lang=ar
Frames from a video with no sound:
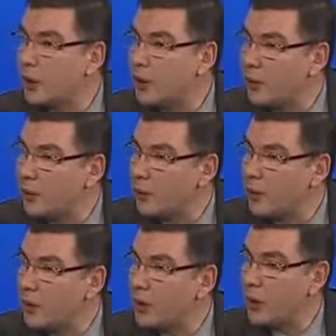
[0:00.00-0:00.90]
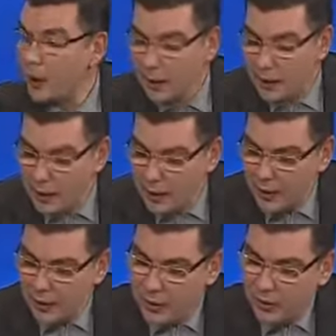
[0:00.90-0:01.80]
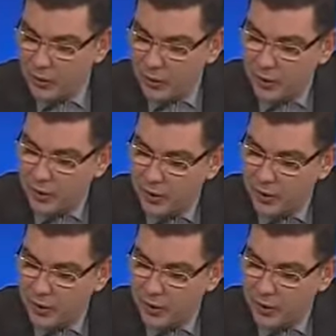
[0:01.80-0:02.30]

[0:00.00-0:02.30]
النووية إلا أن قدرة